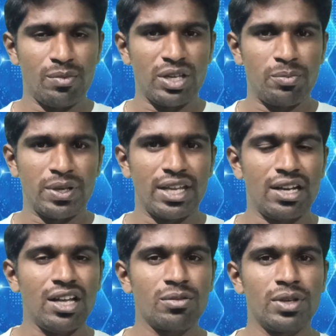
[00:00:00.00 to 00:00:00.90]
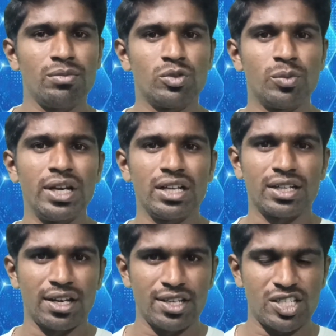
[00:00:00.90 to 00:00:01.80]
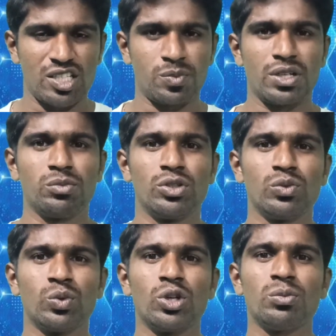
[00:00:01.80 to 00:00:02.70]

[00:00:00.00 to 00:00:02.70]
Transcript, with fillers: நம்ம இப்போ எல்லாருமே மொபைலுக்கு ரீசார்ஜ் பண்ணும்போது